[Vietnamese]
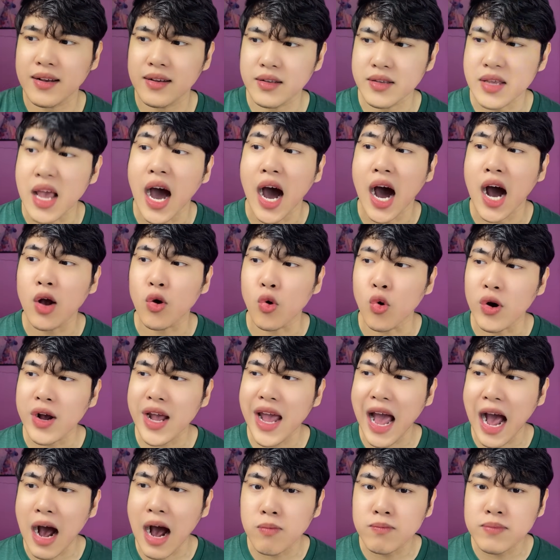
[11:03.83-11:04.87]
vợ của
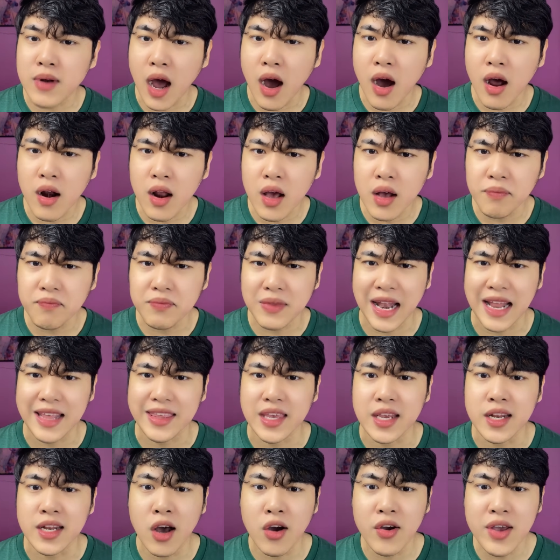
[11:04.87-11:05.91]
cái ông đó là
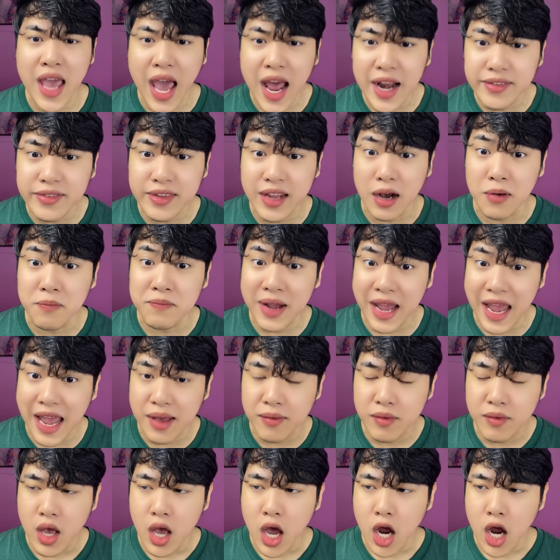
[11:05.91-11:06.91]
chị nói hết cho ông nghe,